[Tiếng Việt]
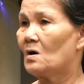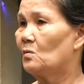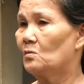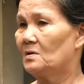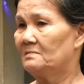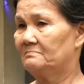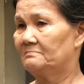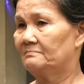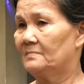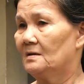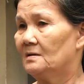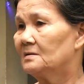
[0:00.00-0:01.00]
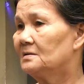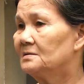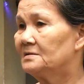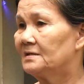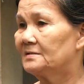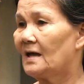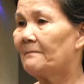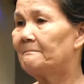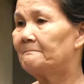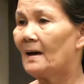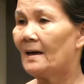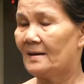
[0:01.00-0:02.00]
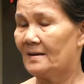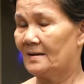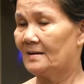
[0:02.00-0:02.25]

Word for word: cù lắm, người thì thấp bé